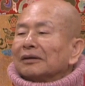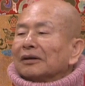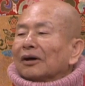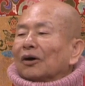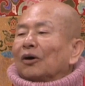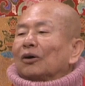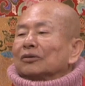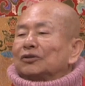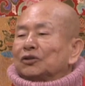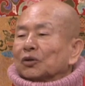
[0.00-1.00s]
哦，
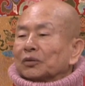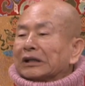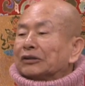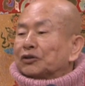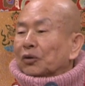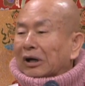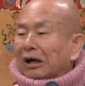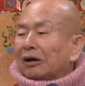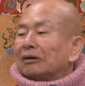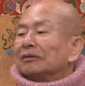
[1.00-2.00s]
九月九
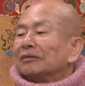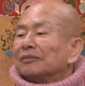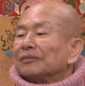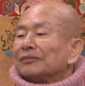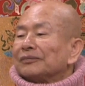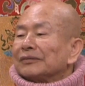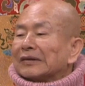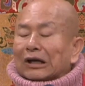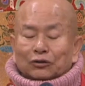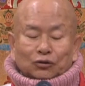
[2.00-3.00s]
号
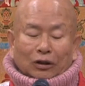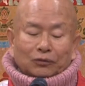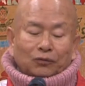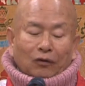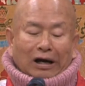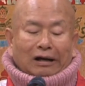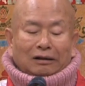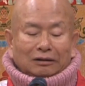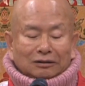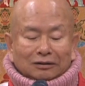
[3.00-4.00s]
要传法，
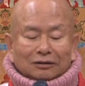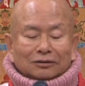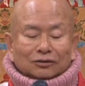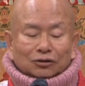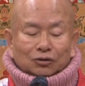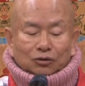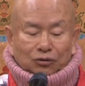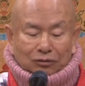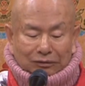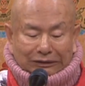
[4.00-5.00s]
是
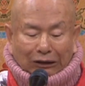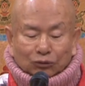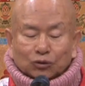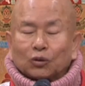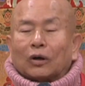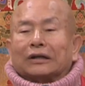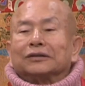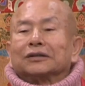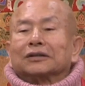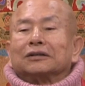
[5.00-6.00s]
要传这
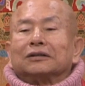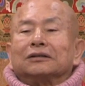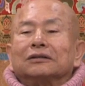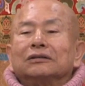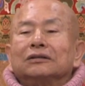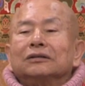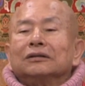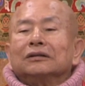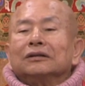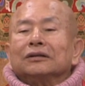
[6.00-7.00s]
个
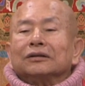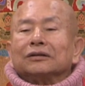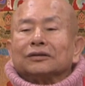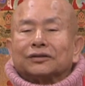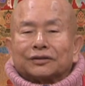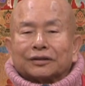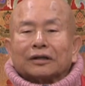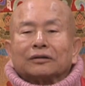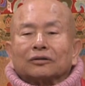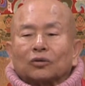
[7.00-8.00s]

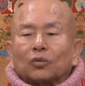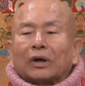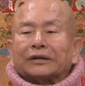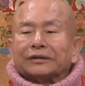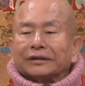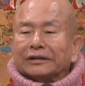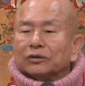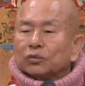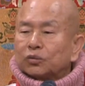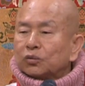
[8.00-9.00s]
圣观音
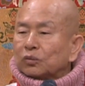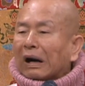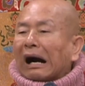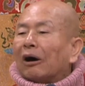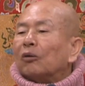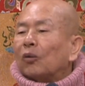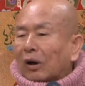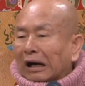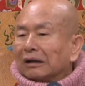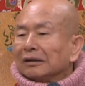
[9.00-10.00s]
富豪
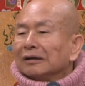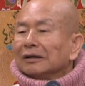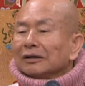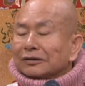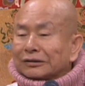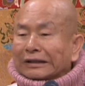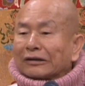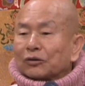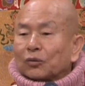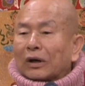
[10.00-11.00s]
法，
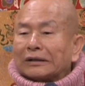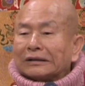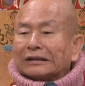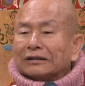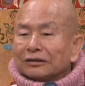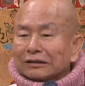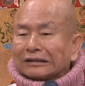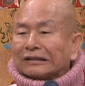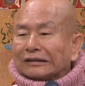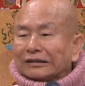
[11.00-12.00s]
圣观音第
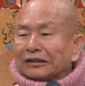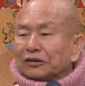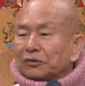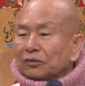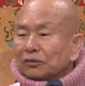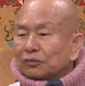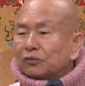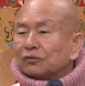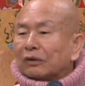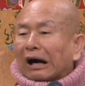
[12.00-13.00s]
一
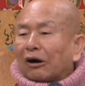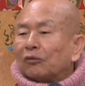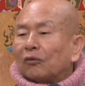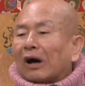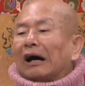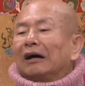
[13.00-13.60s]
富豪法，